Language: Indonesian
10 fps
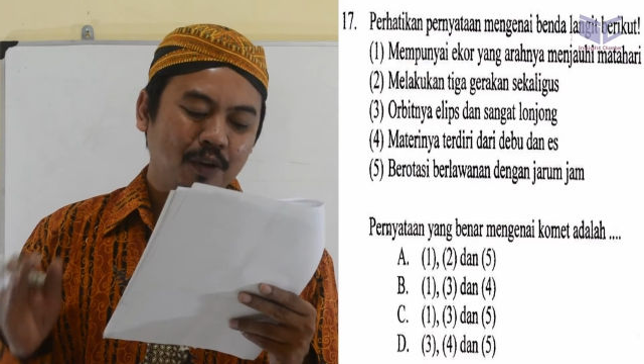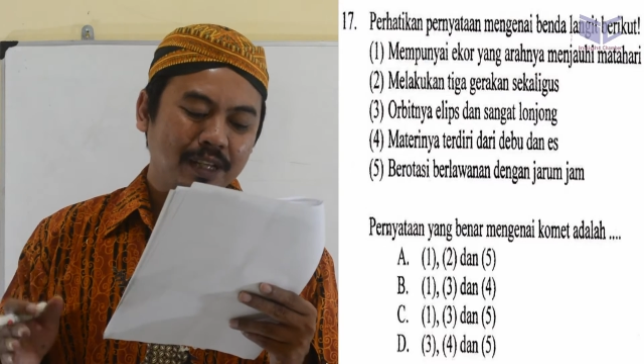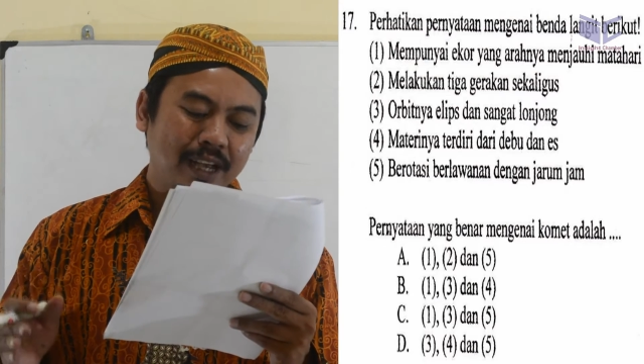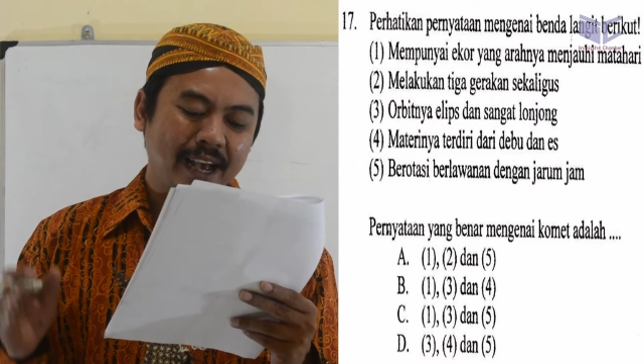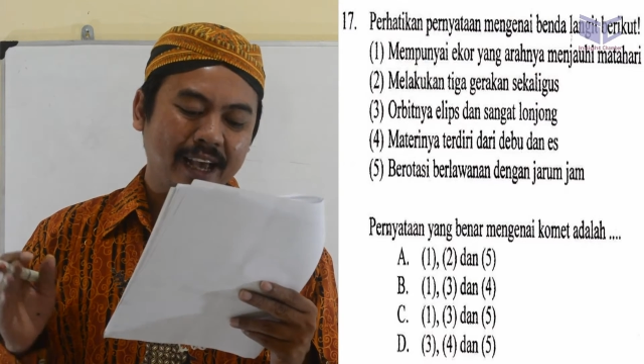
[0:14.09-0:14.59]

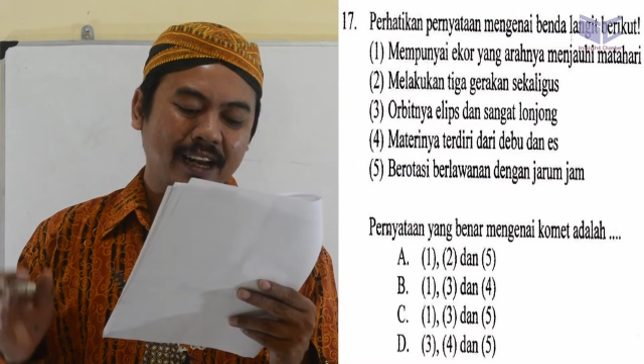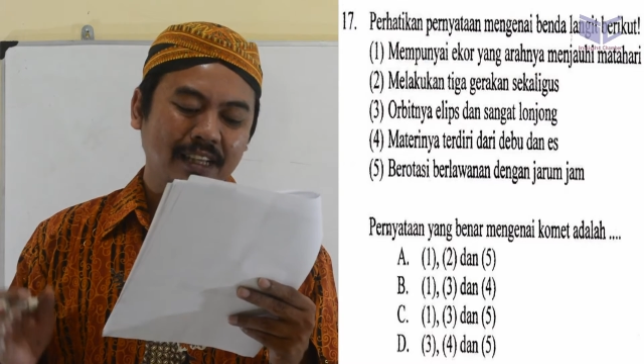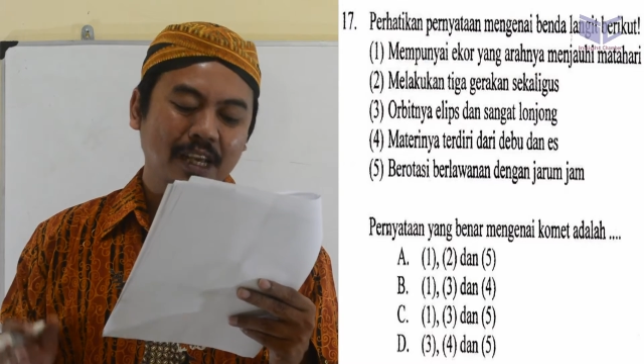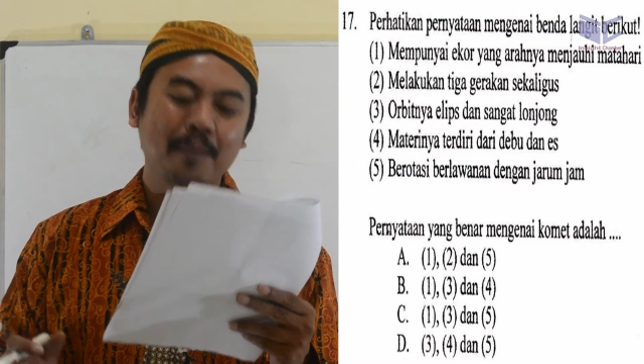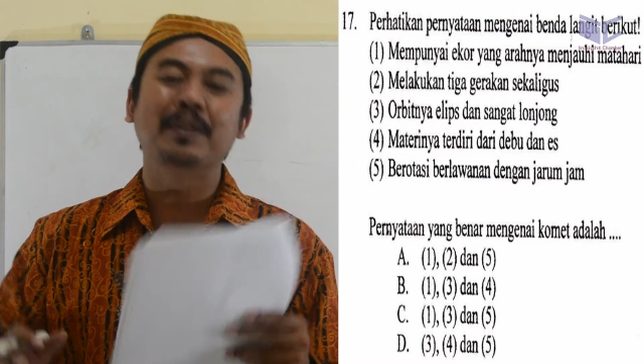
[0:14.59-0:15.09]
ekor yang
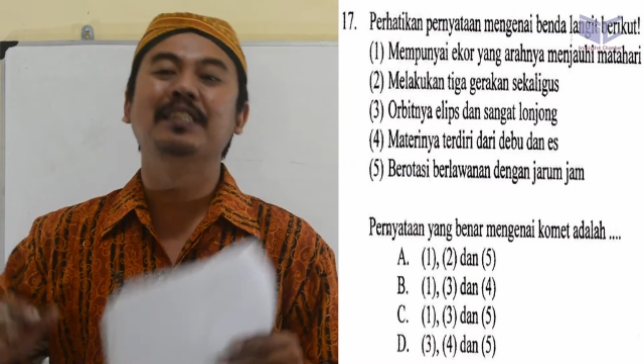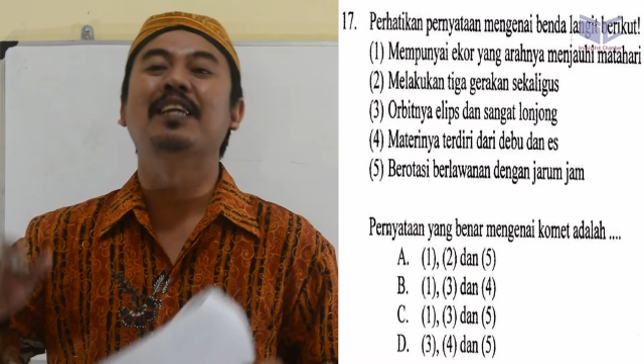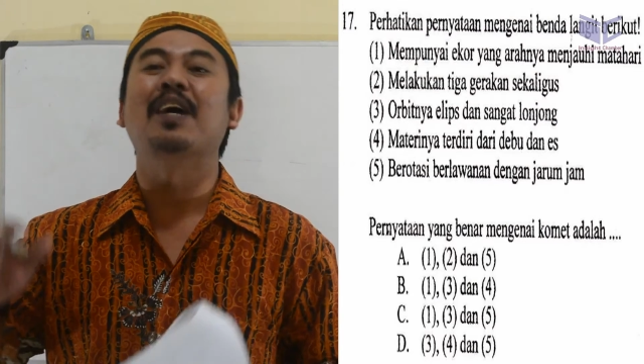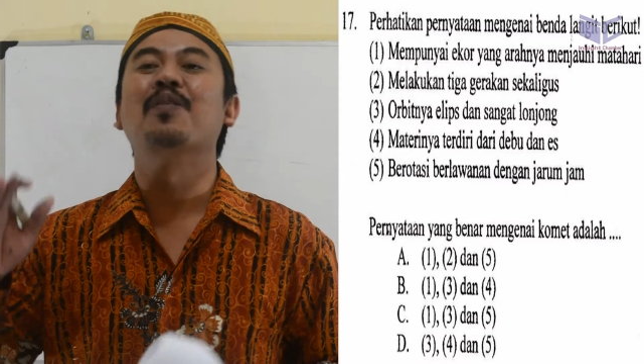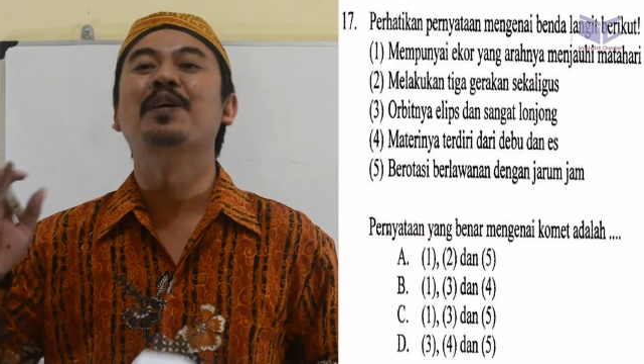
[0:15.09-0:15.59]
arahnya
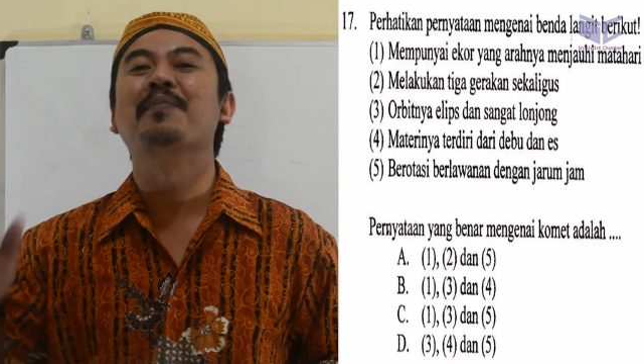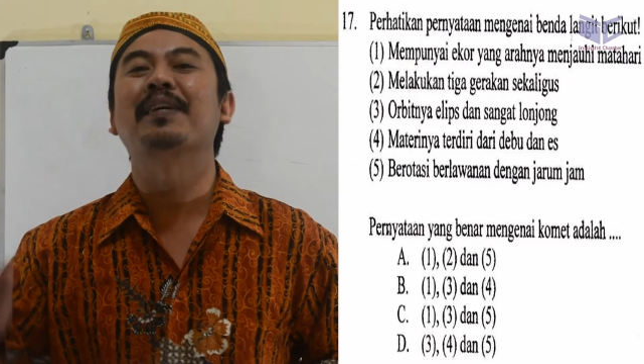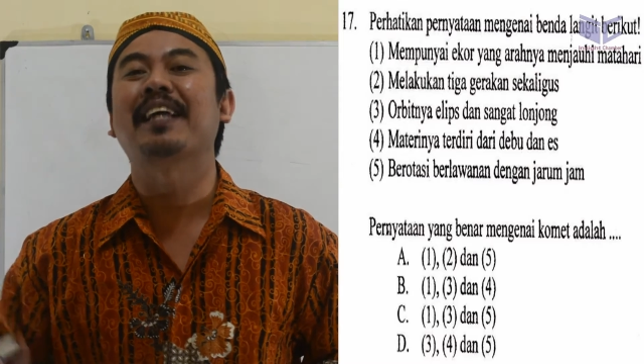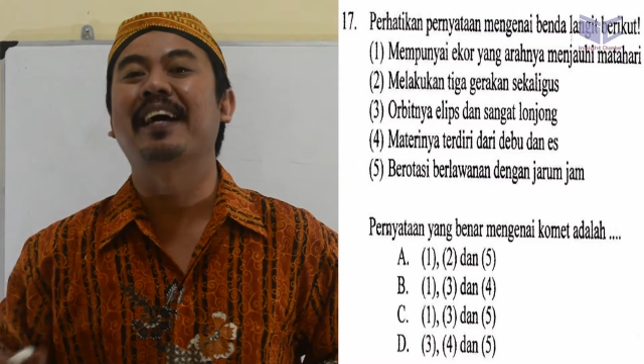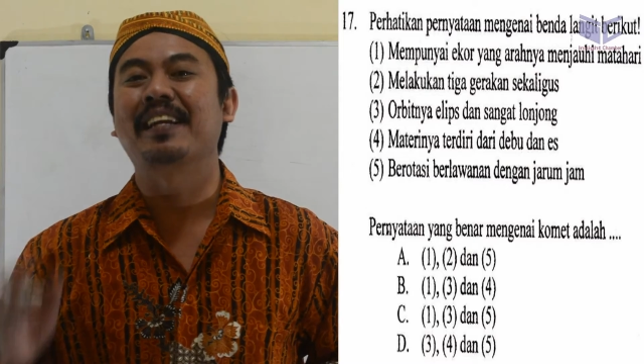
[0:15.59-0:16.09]
menjauhi
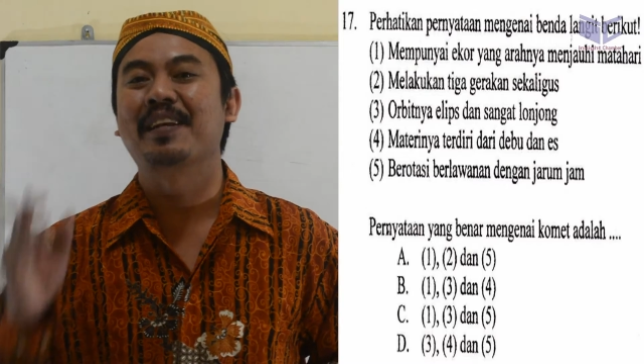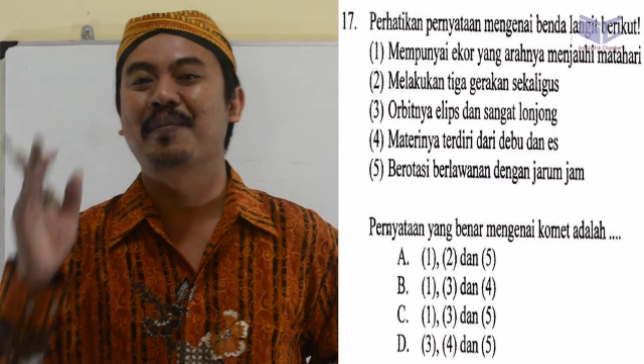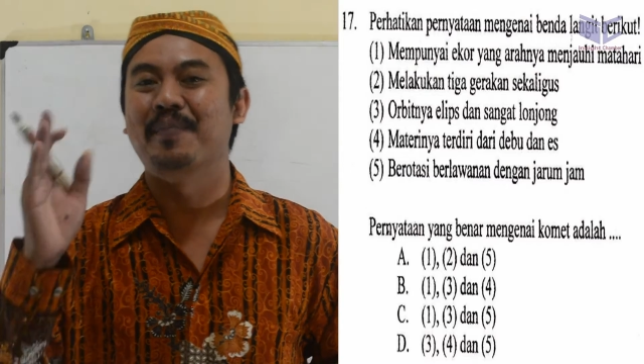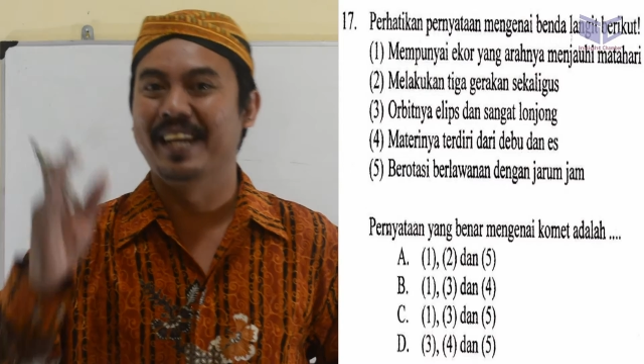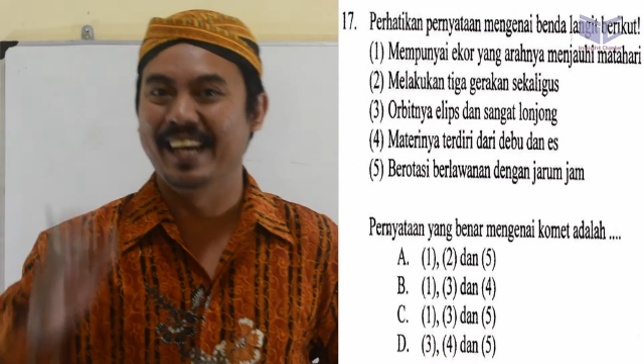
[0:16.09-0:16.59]

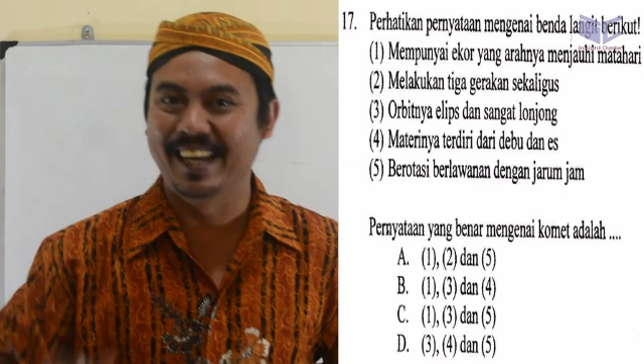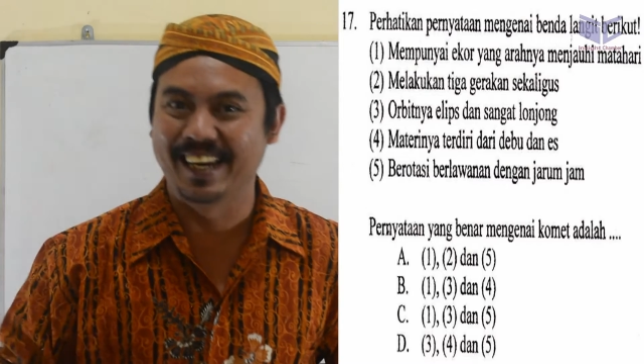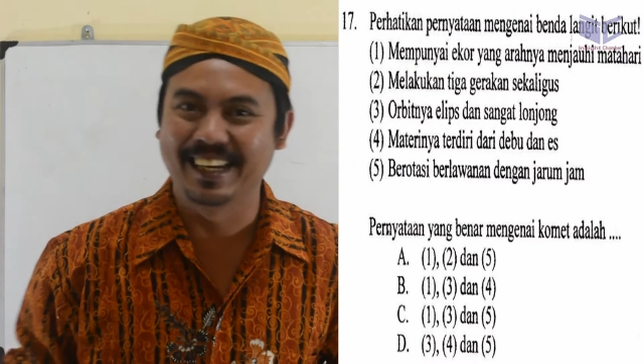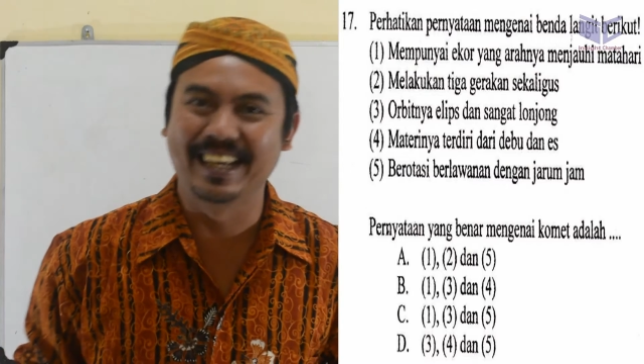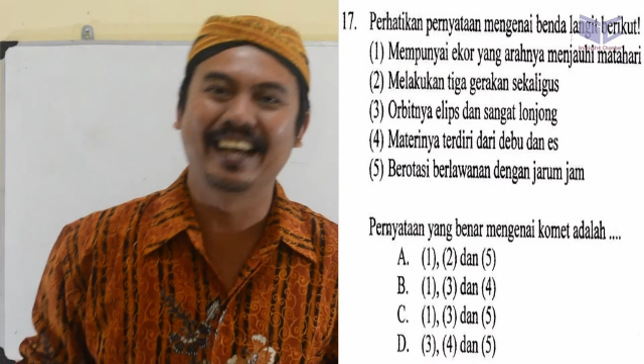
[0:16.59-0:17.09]
matahari
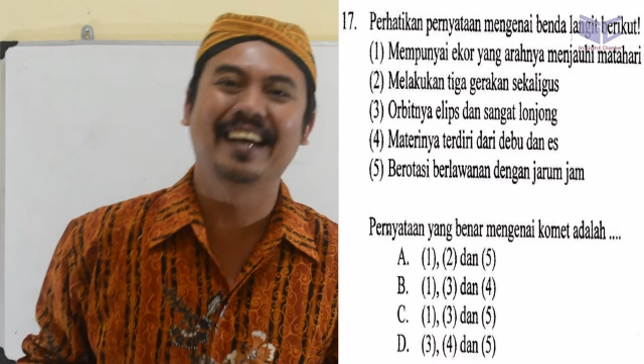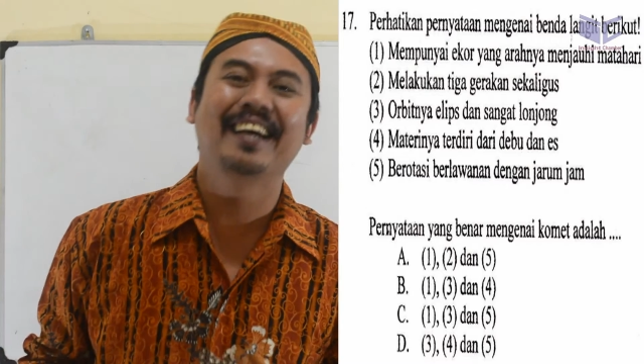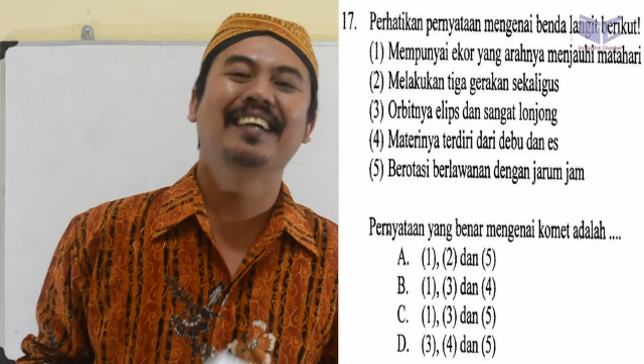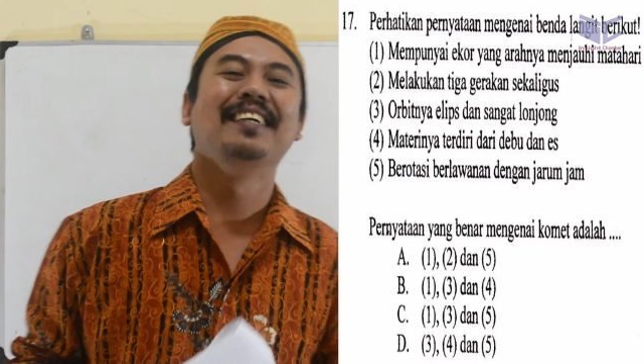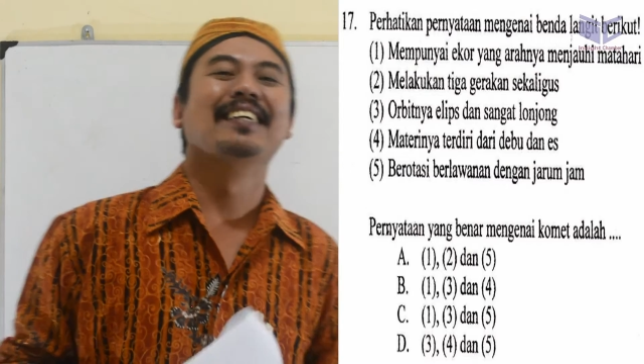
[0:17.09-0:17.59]
benar
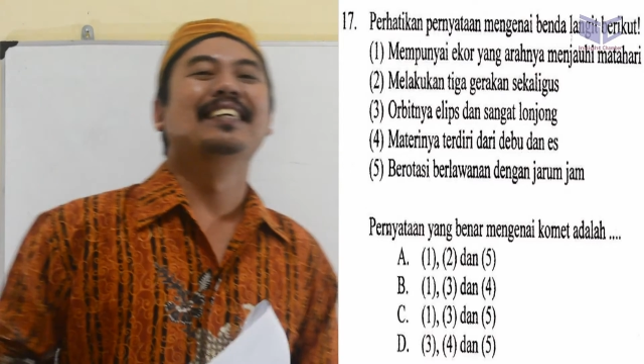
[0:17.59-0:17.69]
ya